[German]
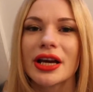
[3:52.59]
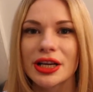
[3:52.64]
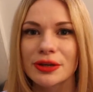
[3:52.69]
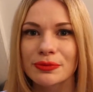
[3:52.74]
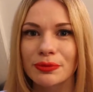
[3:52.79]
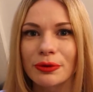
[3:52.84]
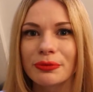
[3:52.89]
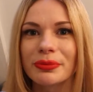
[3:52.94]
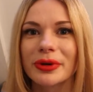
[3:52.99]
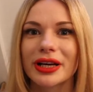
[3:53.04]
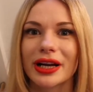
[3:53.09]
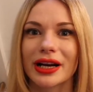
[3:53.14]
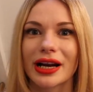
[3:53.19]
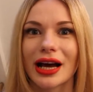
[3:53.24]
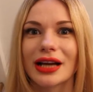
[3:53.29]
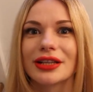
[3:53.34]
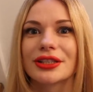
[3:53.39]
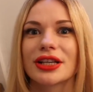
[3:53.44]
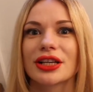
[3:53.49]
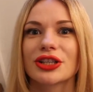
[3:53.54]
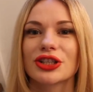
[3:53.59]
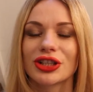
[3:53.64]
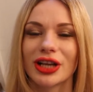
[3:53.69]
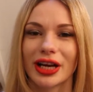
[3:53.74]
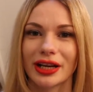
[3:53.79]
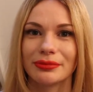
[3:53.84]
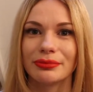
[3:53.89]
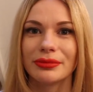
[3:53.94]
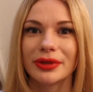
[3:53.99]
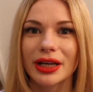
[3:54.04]
ich probiere dann Handtaschen
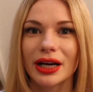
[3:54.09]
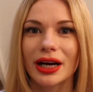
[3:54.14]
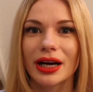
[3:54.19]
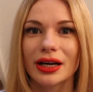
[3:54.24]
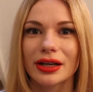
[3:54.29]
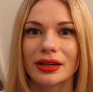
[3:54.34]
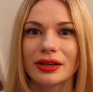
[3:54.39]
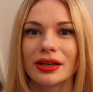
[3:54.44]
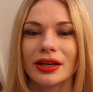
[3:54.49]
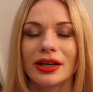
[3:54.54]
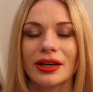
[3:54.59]
an mir an,